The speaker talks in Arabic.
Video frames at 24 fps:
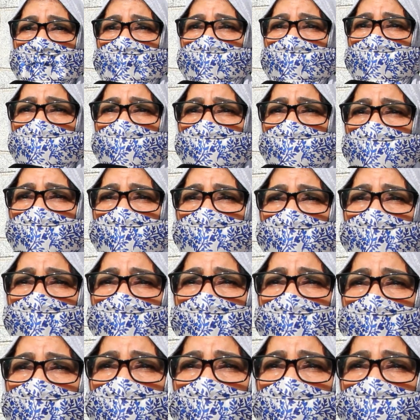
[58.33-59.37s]
وحنا
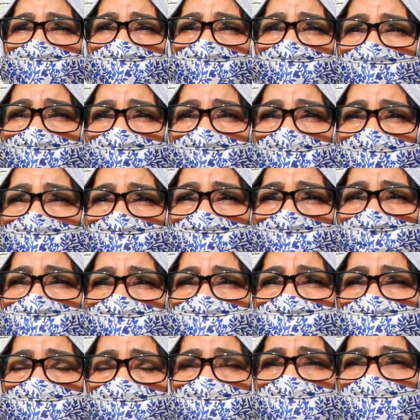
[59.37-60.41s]
هاد هاد
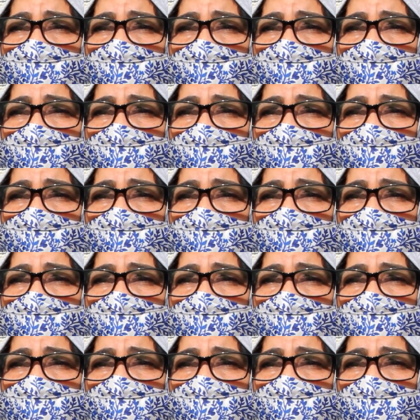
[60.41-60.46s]
المصحه